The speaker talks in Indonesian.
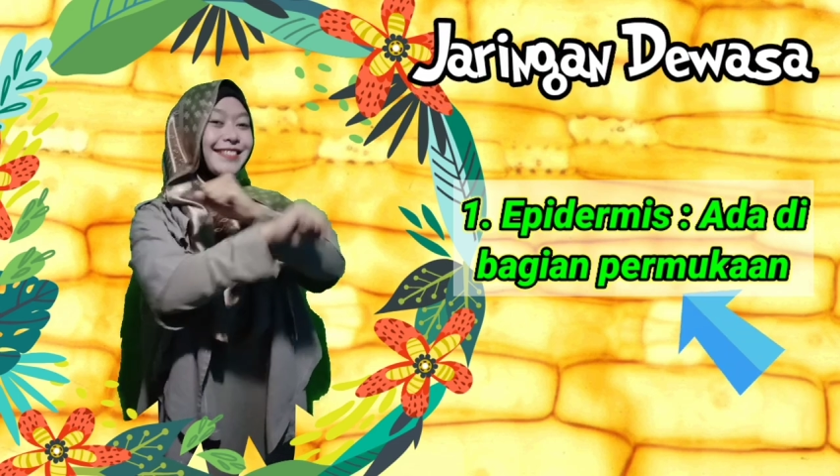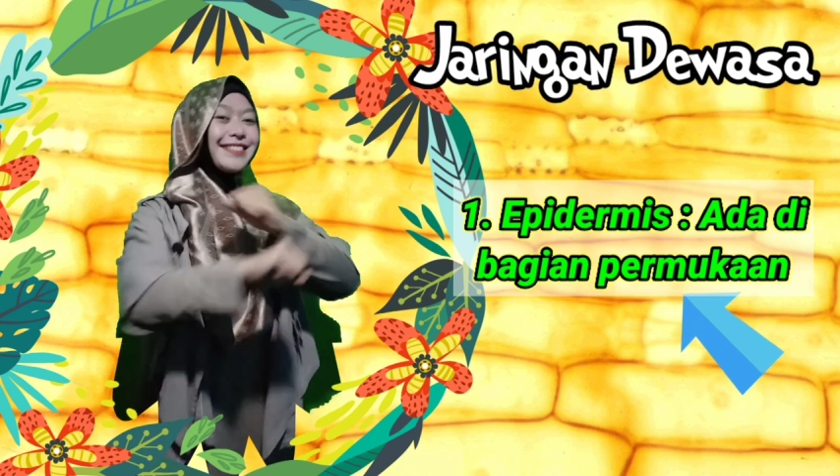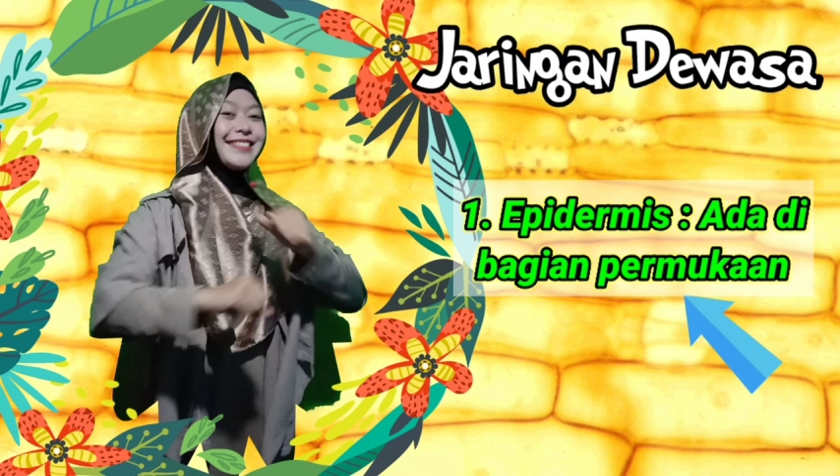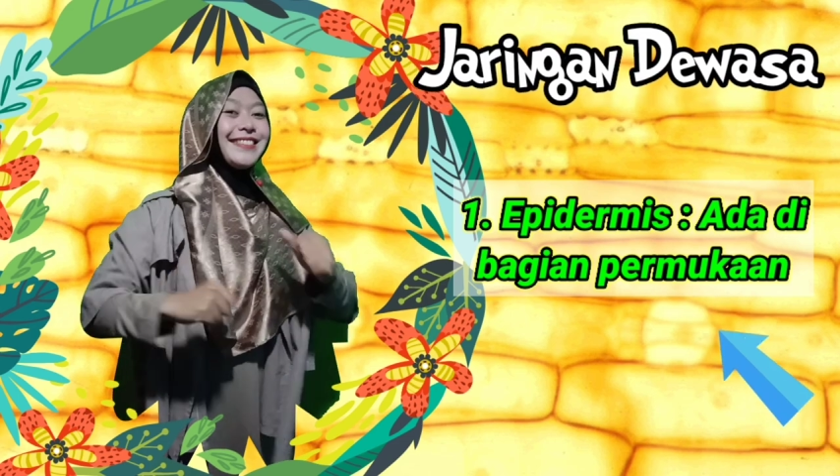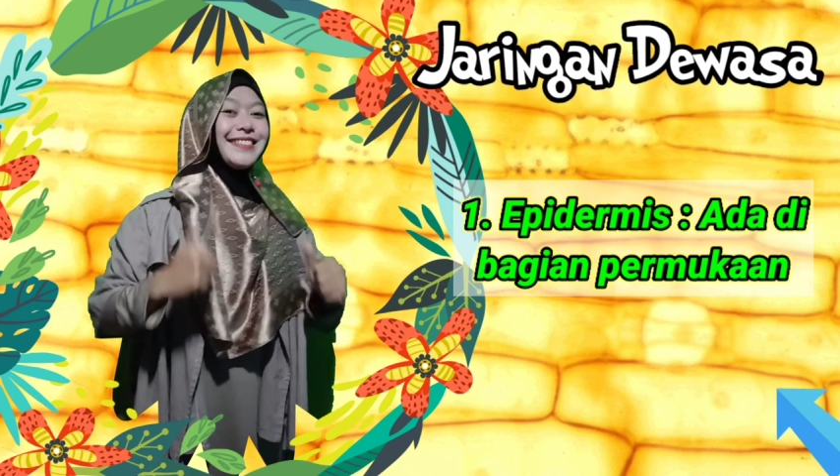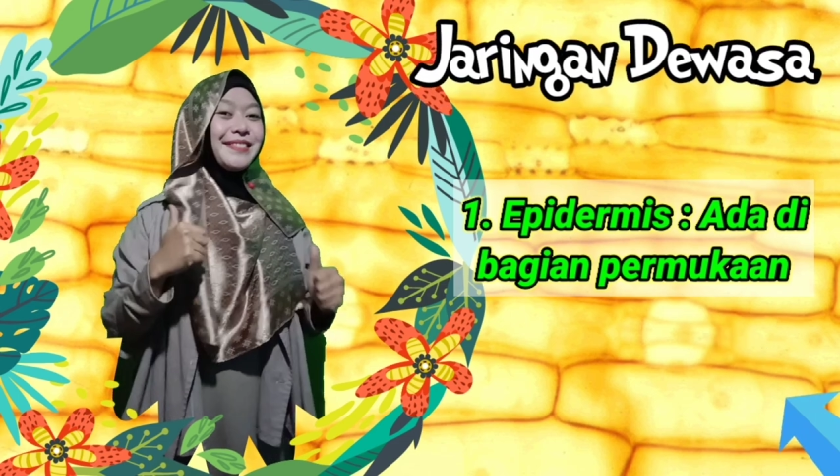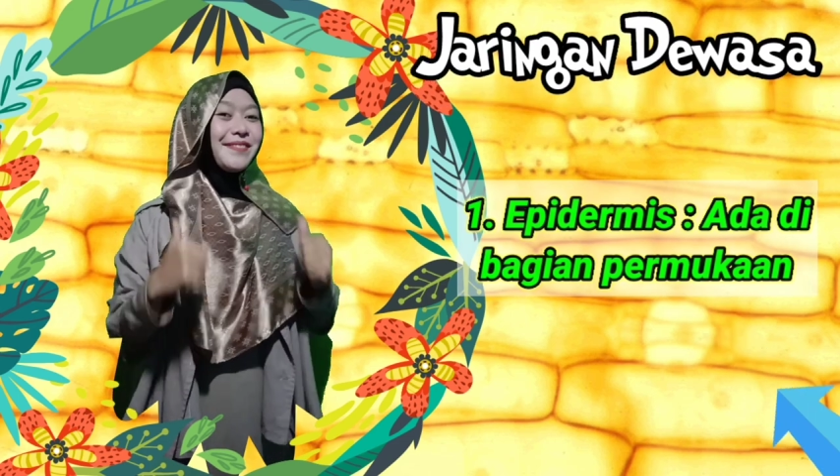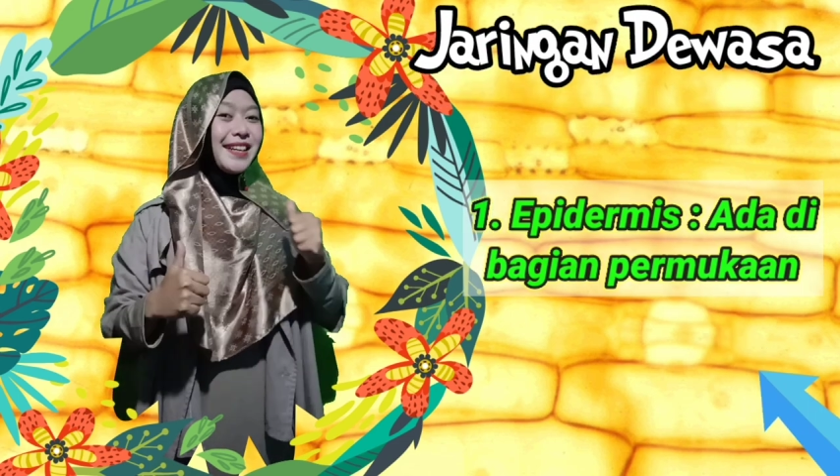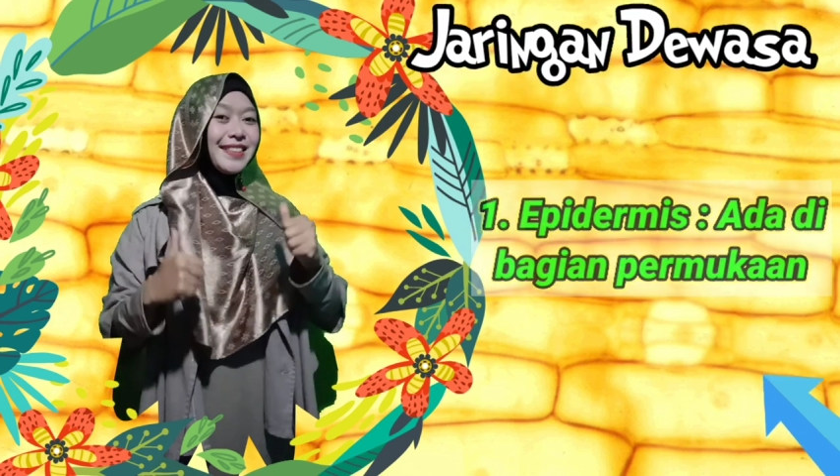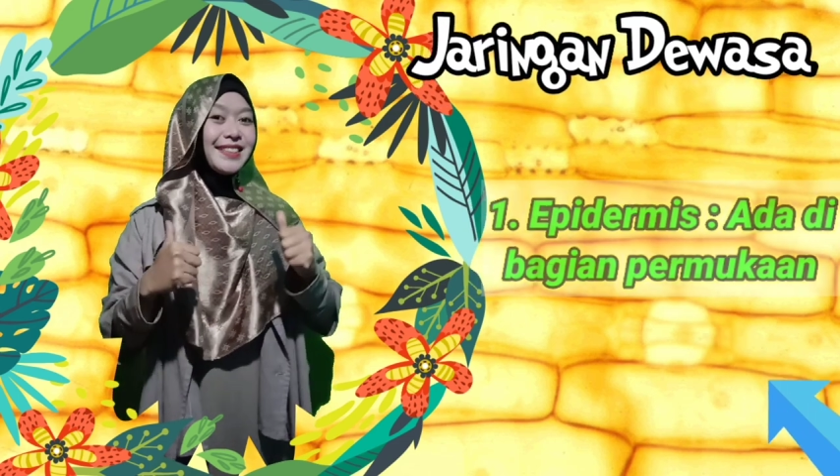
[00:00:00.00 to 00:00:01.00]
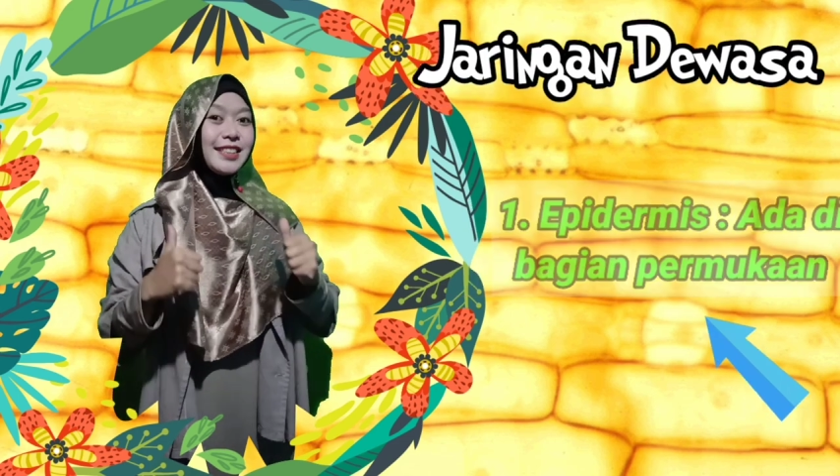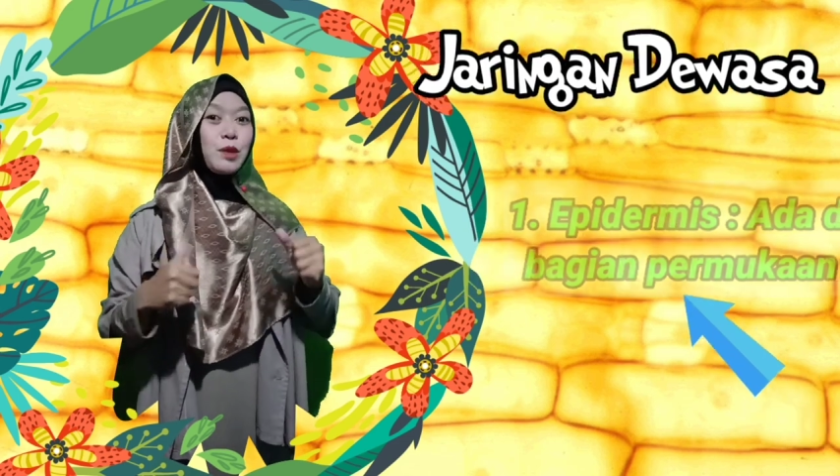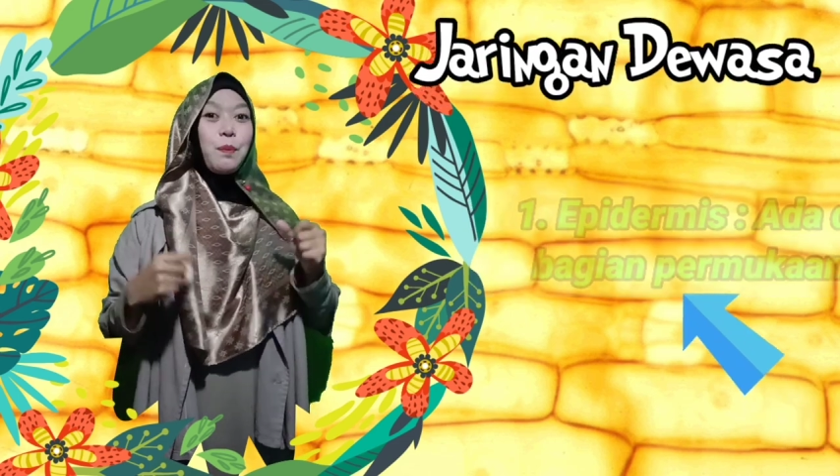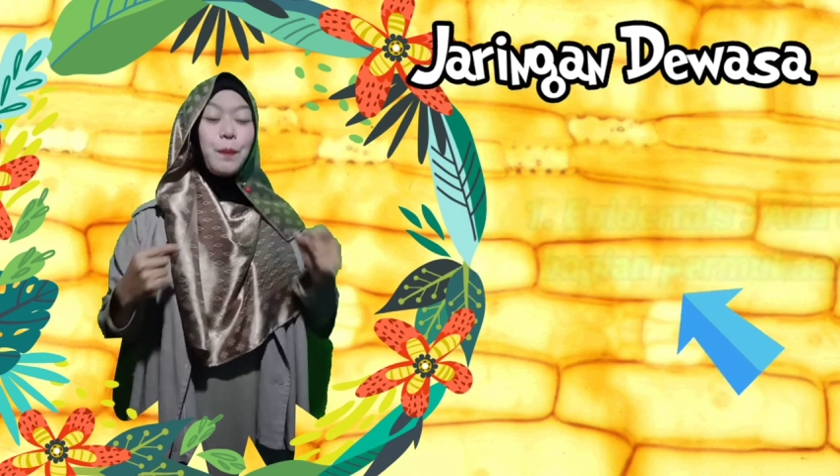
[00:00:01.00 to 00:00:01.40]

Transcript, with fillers: keren banget